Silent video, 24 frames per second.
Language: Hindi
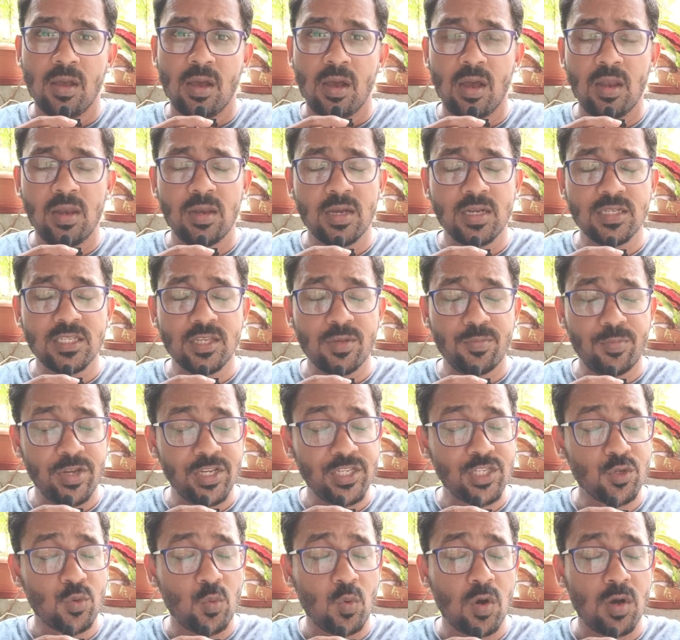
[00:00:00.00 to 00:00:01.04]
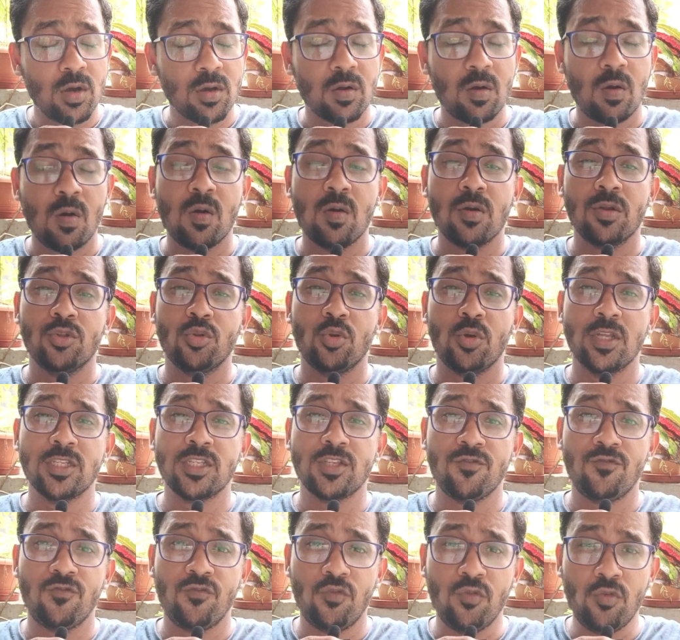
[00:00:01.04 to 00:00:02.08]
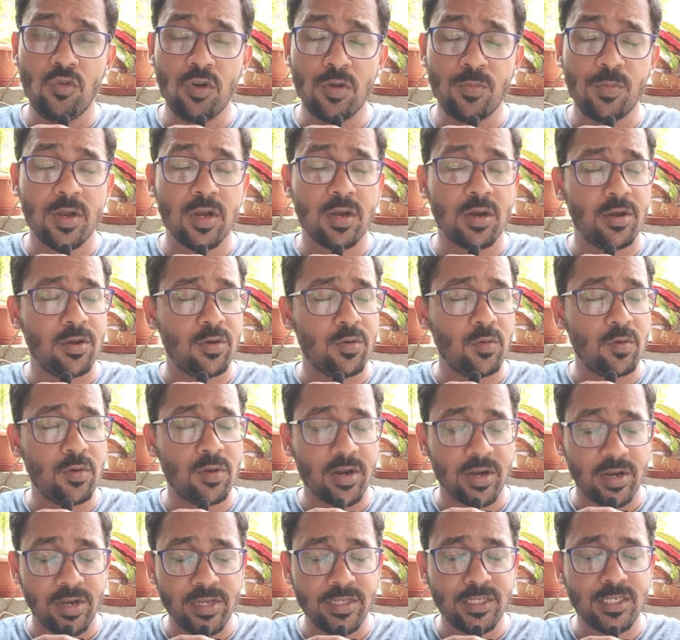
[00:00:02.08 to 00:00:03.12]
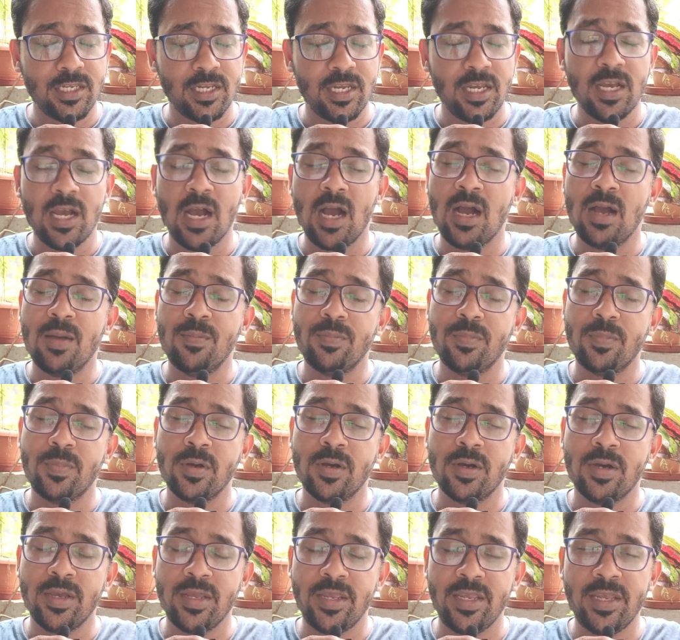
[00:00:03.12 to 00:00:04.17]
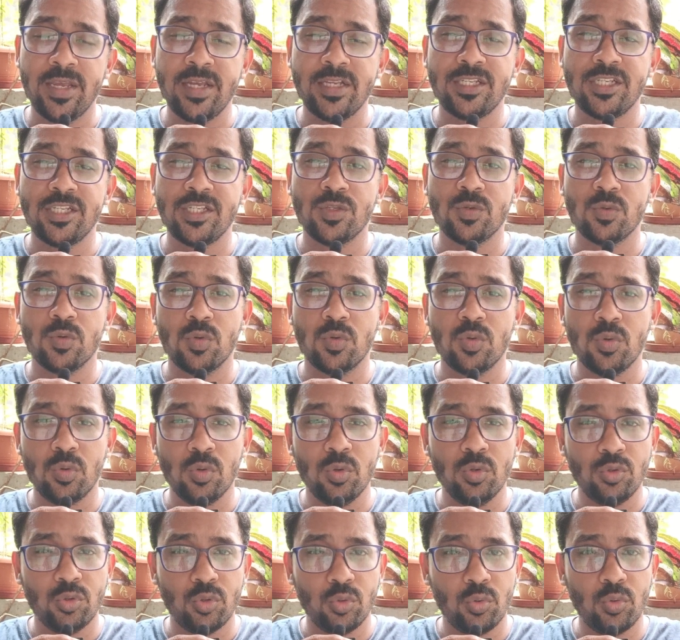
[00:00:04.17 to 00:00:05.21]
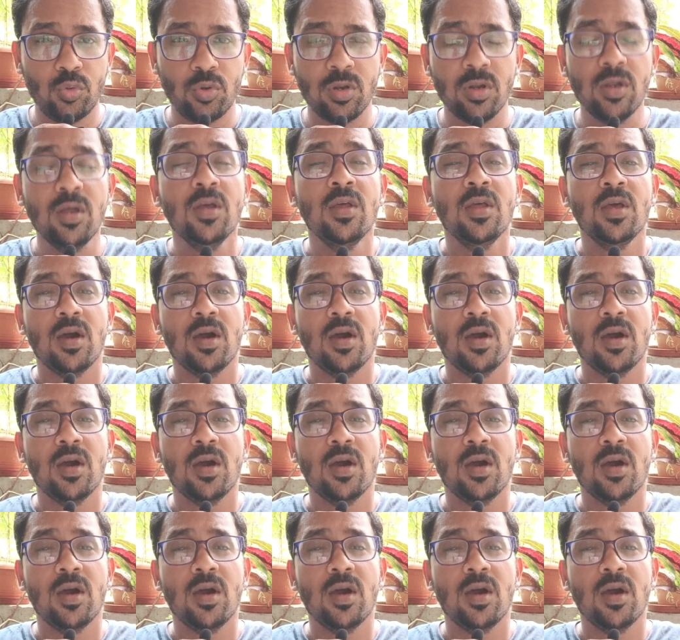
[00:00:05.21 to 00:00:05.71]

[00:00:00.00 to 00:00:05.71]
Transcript: हल्का सा ब्रिस्क वॉक और थोड़ा सा फूड पर कंट्रोल रखने से आप ये चीज़ों को दूर